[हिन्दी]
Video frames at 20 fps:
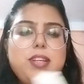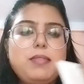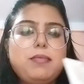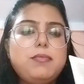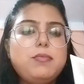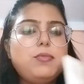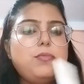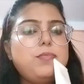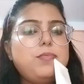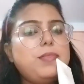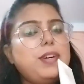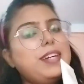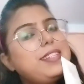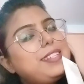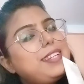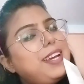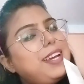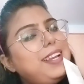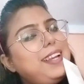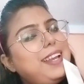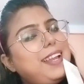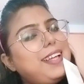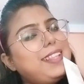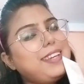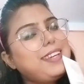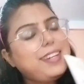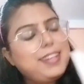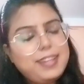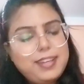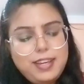मुंह पर शाइन
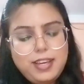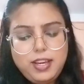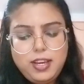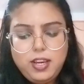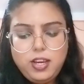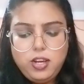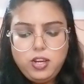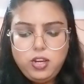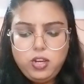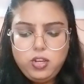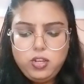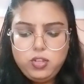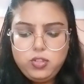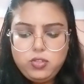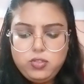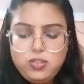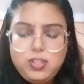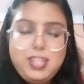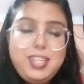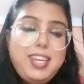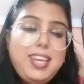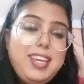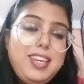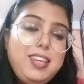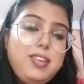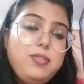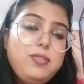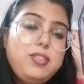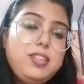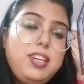लाता है सो so, ये
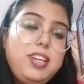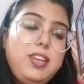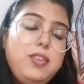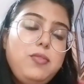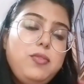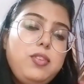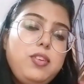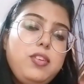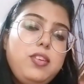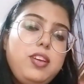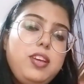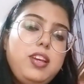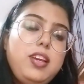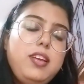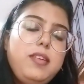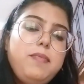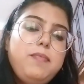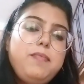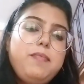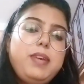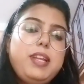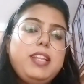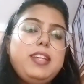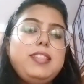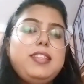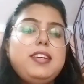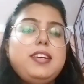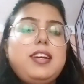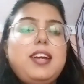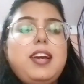यूज़ की हूँ क्योंकि मैंने
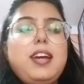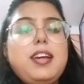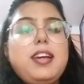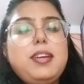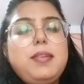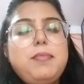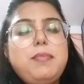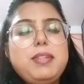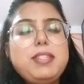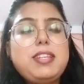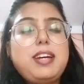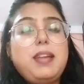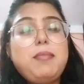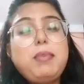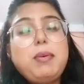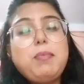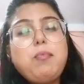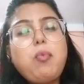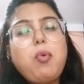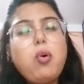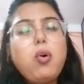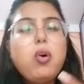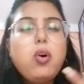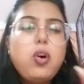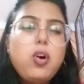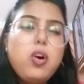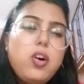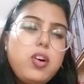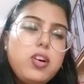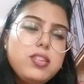देखा है कि बाज़ार में
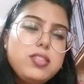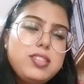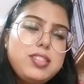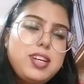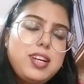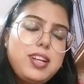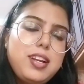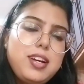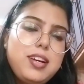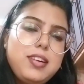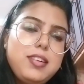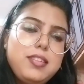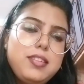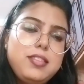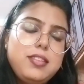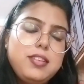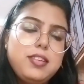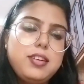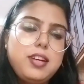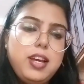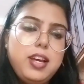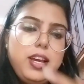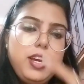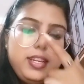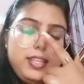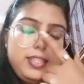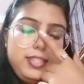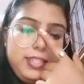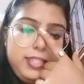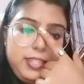बहुत सारा
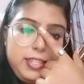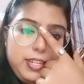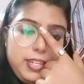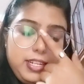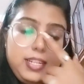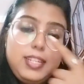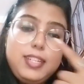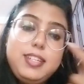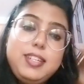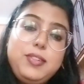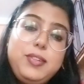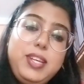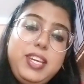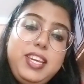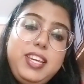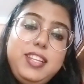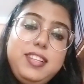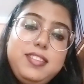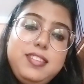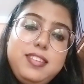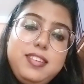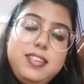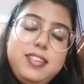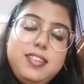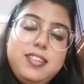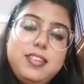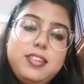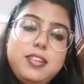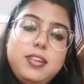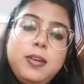स्केयर के
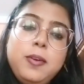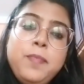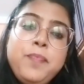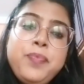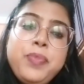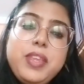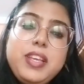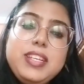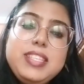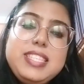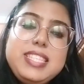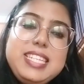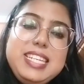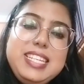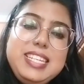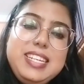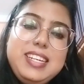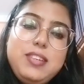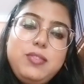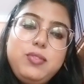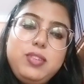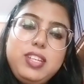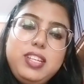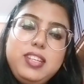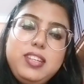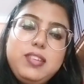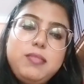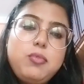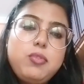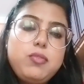रूटीन स्किन के
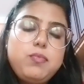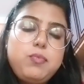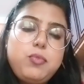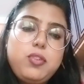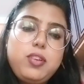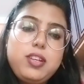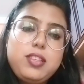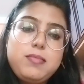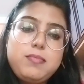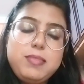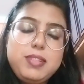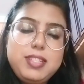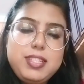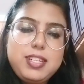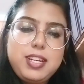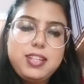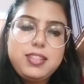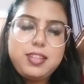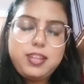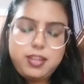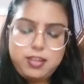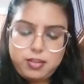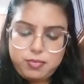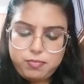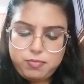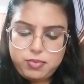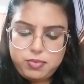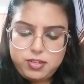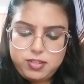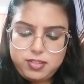रूटीन का बहुत प्रोडक्ट मिल जाता है
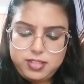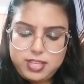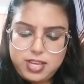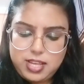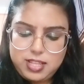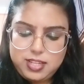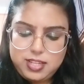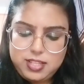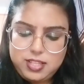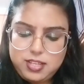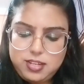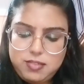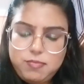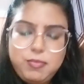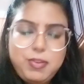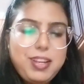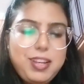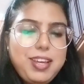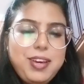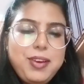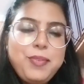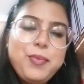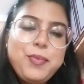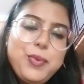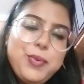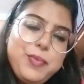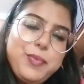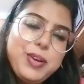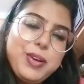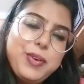पर ज़्यादातर मेरे
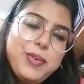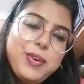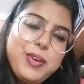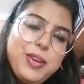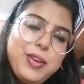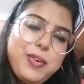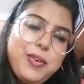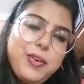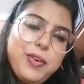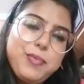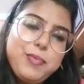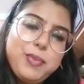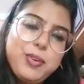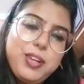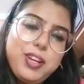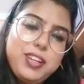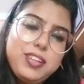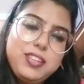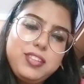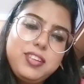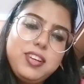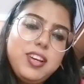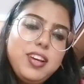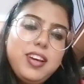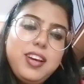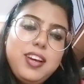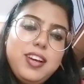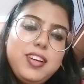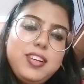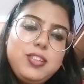मुंह पे कोई और प्रोडक्ट
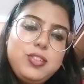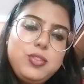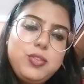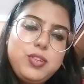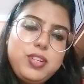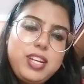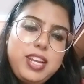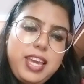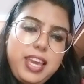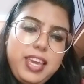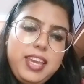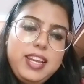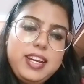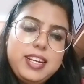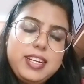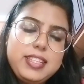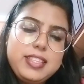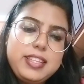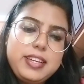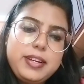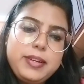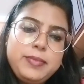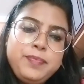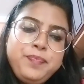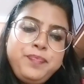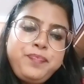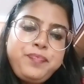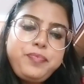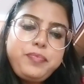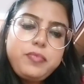शूट नहीं करता
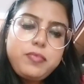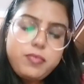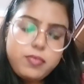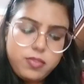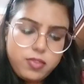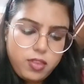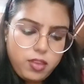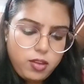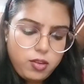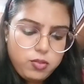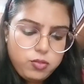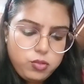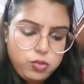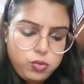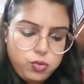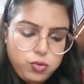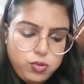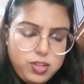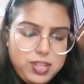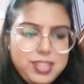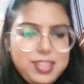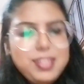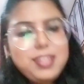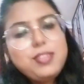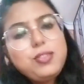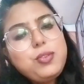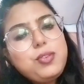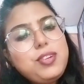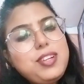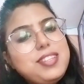तो इतना
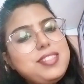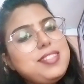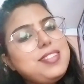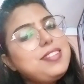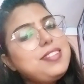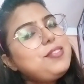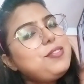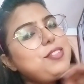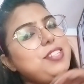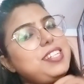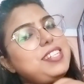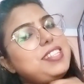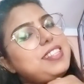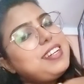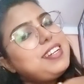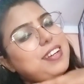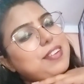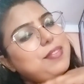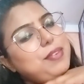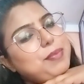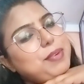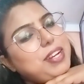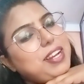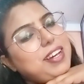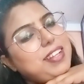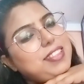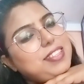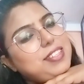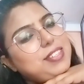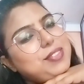छोटा सा रूटीन देखकर मैं
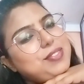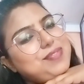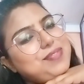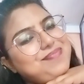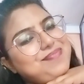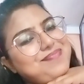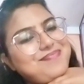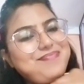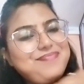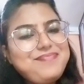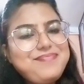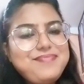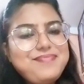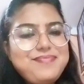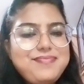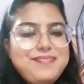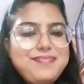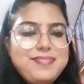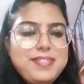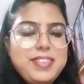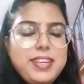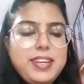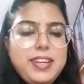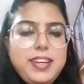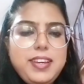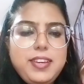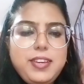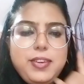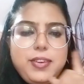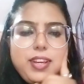बनाती हूँ
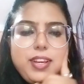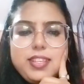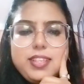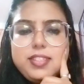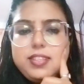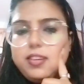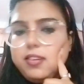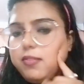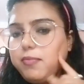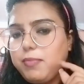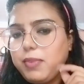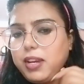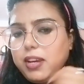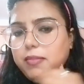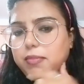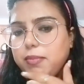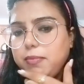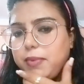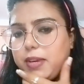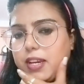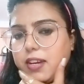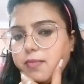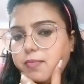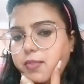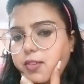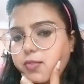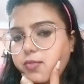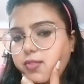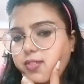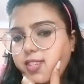यू कैन सी मैं कभी मेकअप
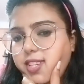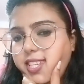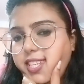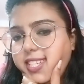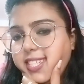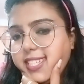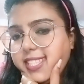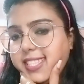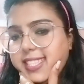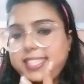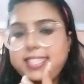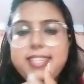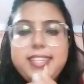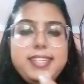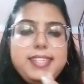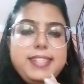यूज़ नहीं करती